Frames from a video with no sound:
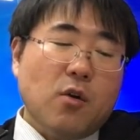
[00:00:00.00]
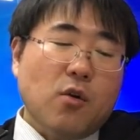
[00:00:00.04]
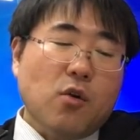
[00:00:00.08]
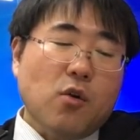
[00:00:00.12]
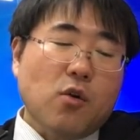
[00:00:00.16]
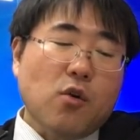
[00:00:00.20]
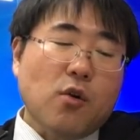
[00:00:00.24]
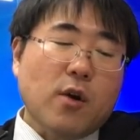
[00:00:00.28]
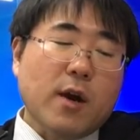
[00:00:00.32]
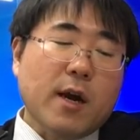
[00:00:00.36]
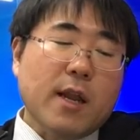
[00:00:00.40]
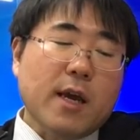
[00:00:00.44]

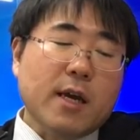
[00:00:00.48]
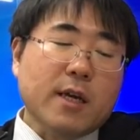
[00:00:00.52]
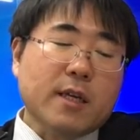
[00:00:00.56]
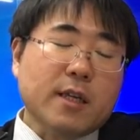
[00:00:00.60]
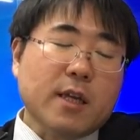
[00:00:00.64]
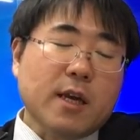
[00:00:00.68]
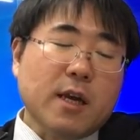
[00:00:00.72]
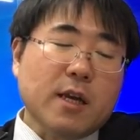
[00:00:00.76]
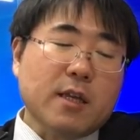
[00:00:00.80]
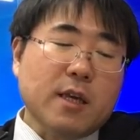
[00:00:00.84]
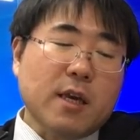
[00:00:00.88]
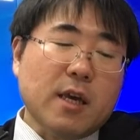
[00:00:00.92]
ここから
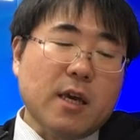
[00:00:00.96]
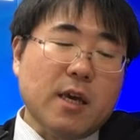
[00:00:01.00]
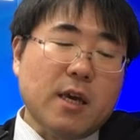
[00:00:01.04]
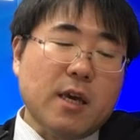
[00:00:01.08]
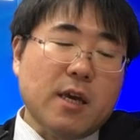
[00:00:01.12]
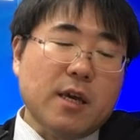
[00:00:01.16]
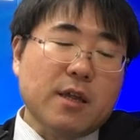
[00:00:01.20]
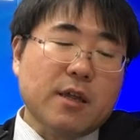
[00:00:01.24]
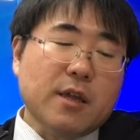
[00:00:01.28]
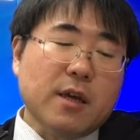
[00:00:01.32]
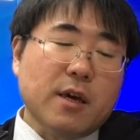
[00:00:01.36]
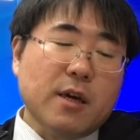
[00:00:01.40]
北に
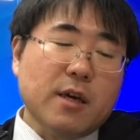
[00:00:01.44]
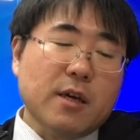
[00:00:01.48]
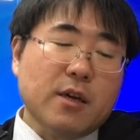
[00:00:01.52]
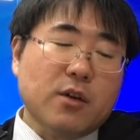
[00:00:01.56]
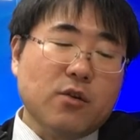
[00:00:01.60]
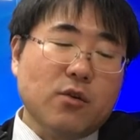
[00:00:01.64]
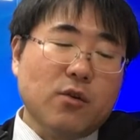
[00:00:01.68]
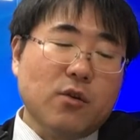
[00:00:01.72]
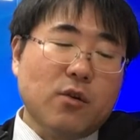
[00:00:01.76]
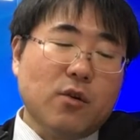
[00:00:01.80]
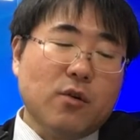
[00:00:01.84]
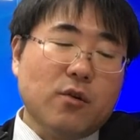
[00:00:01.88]
英才
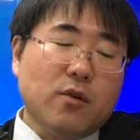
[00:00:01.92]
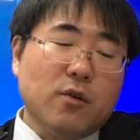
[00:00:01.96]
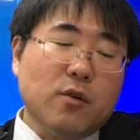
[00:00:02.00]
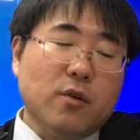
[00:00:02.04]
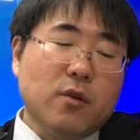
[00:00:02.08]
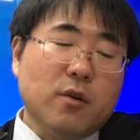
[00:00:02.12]
教